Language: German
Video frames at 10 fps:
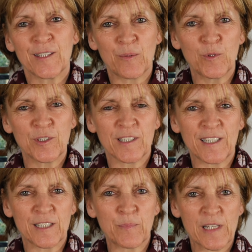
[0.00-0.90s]
Da müsst ihr
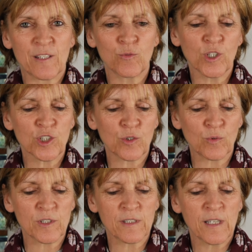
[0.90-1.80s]
das ein bisschen
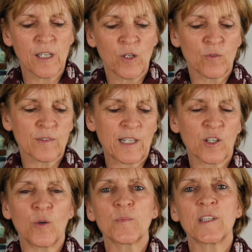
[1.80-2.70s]
durchstoßen und dann
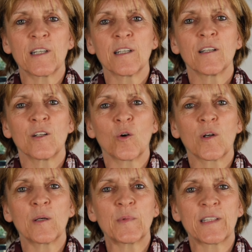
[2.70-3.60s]
kommt ihr
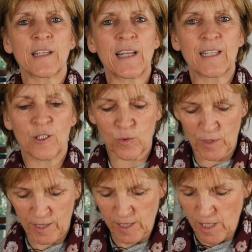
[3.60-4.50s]
locker mit der Nadel
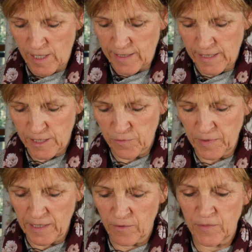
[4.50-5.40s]
durch. Jetzt
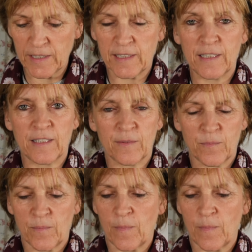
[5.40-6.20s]
fädeln wir den,